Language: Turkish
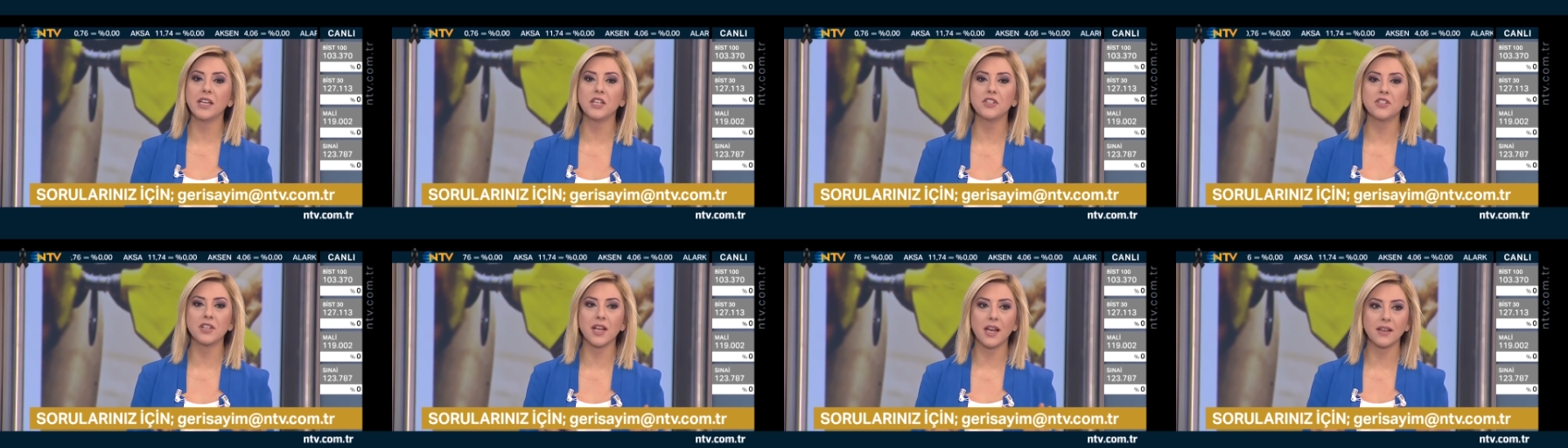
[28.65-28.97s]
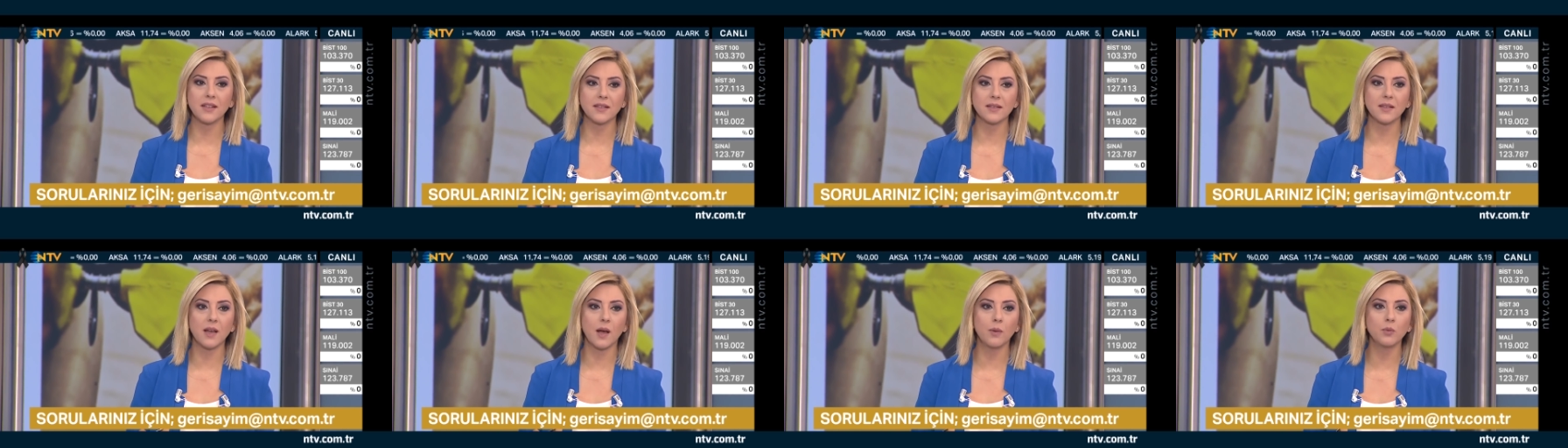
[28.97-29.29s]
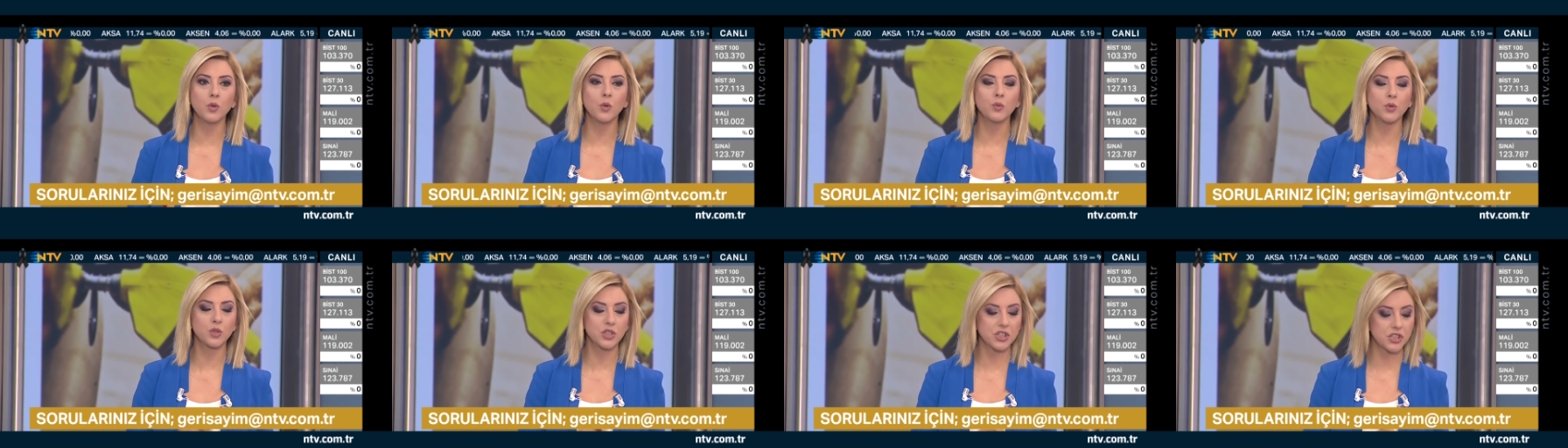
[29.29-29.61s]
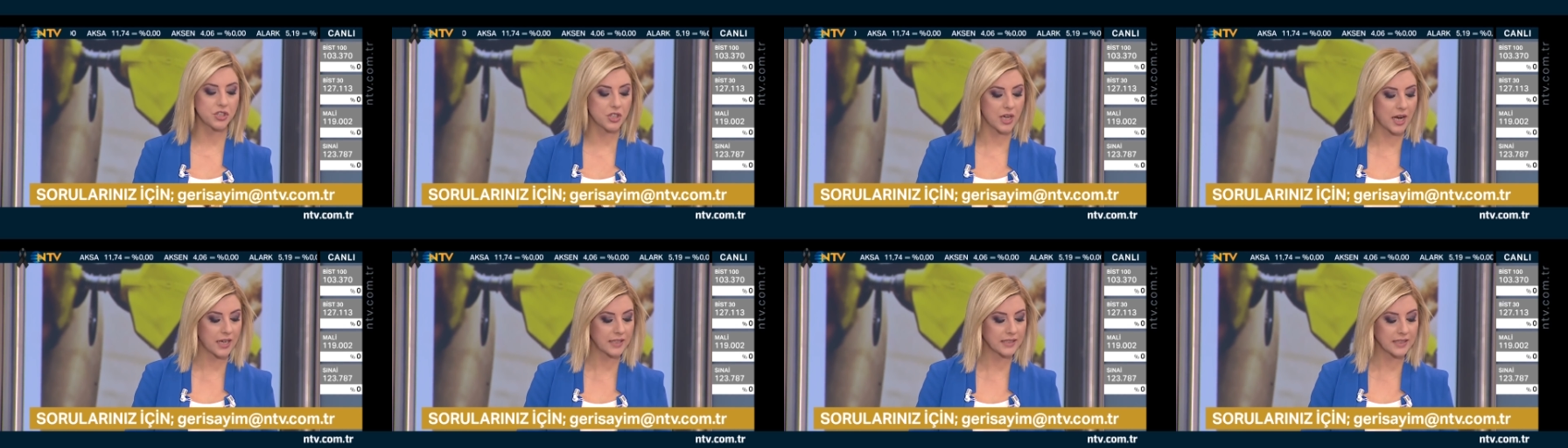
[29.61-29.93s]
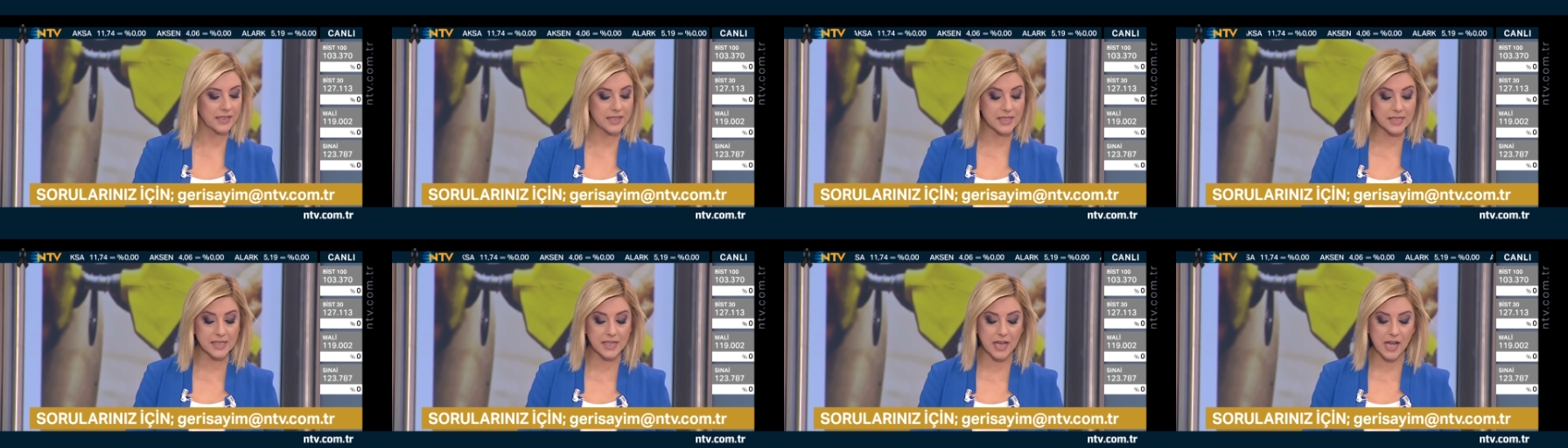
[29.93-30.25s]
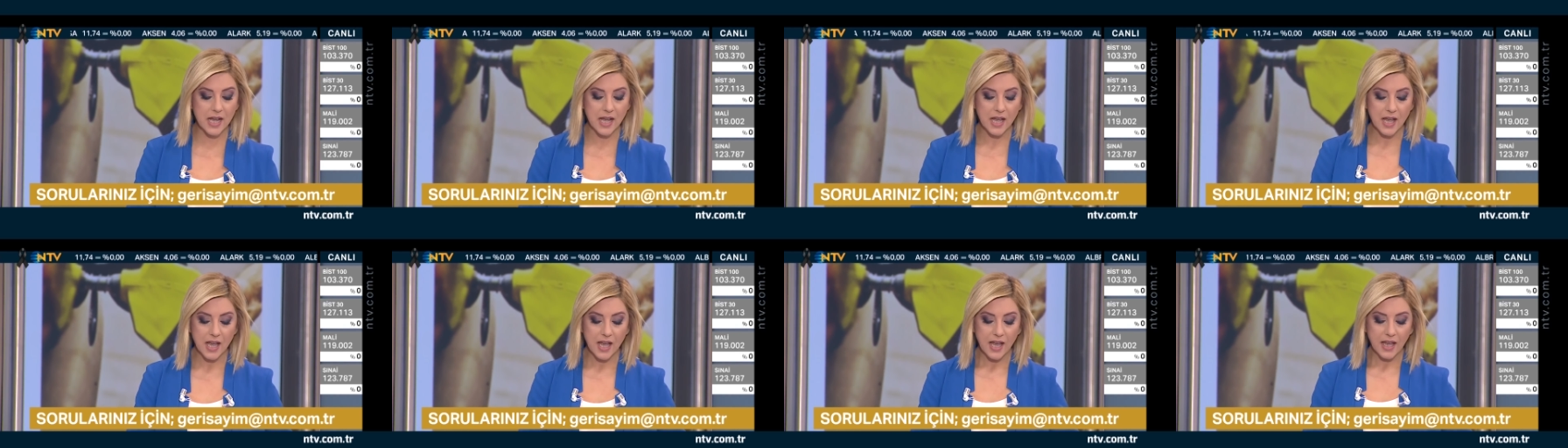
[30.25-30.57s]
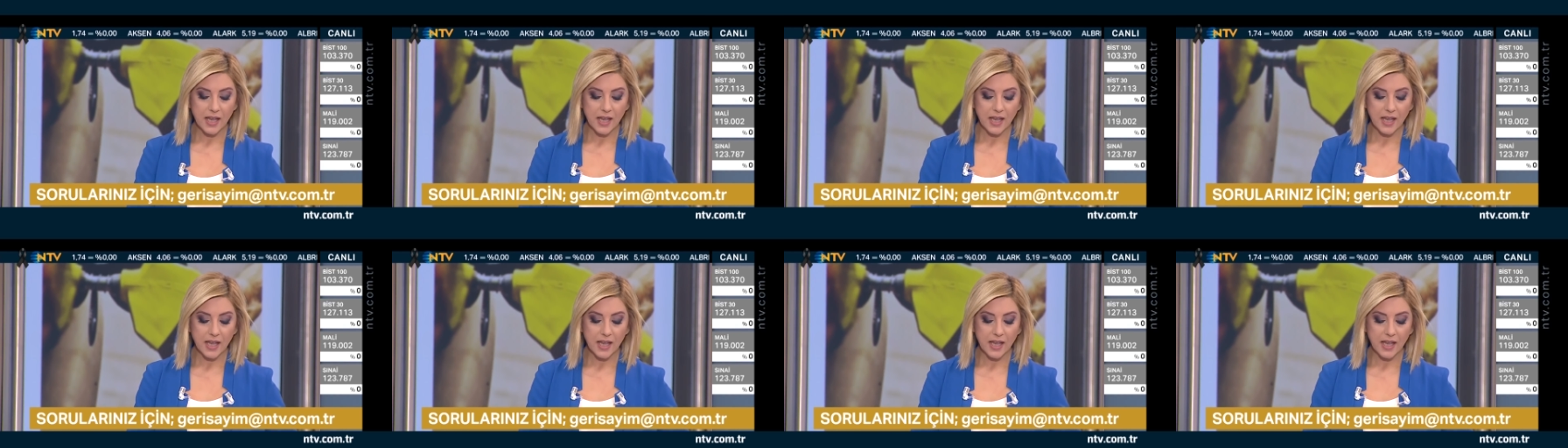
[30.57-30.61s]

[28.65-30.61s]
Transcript: İçeride tablo bu. Dışarıdaysa